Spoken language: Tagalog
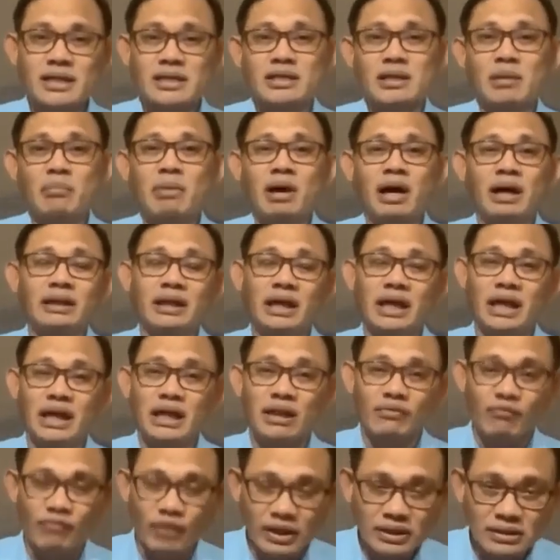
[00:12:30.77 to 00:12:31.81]
sa mga
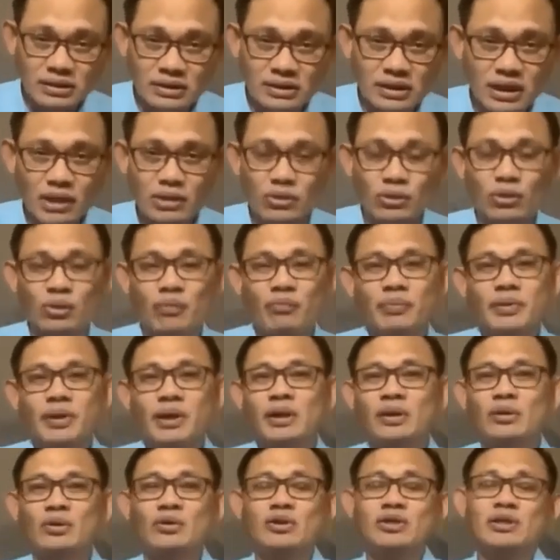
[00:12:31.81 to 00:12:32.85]
nag-invest dito
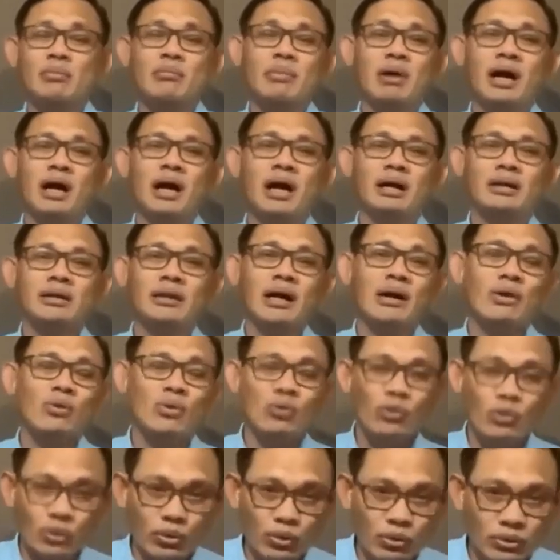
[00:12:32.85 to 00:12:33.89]
no sa mga
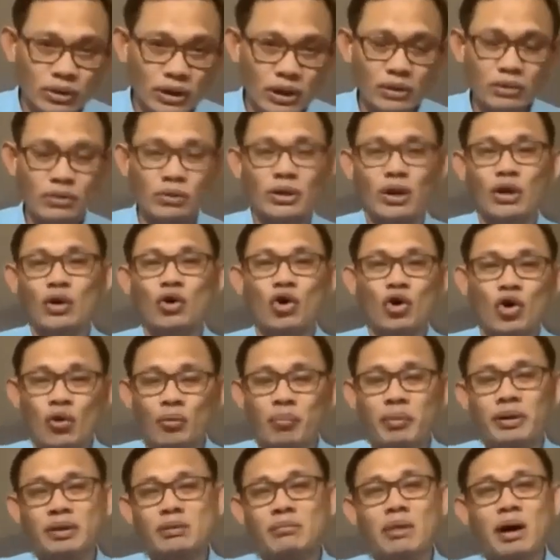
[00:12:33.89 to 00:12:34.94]
naghulog dito
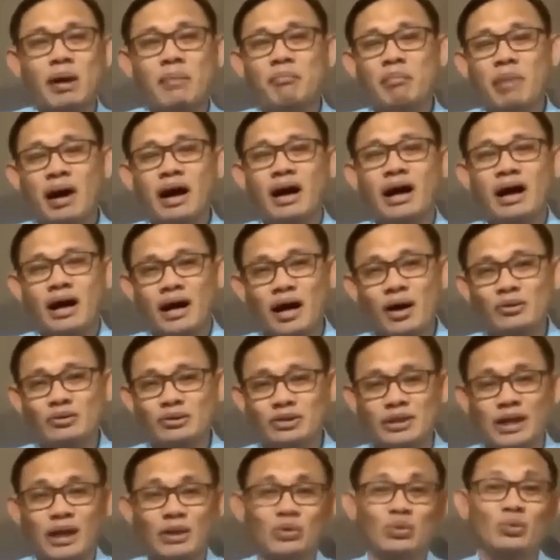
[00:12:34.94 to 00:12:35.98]
nag-open ng mga bank
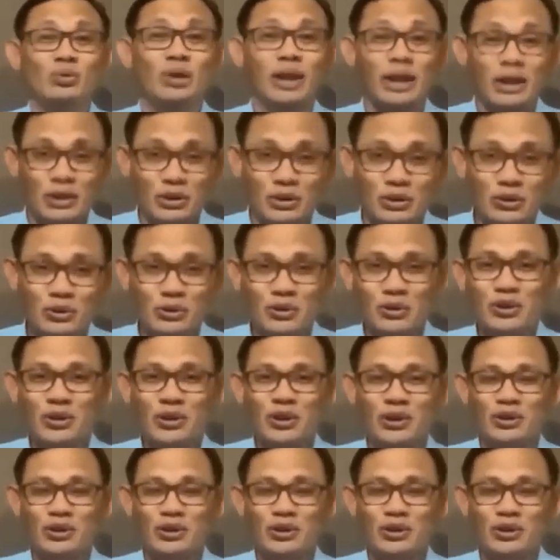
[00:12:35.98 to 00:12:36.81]
accounts katulad ko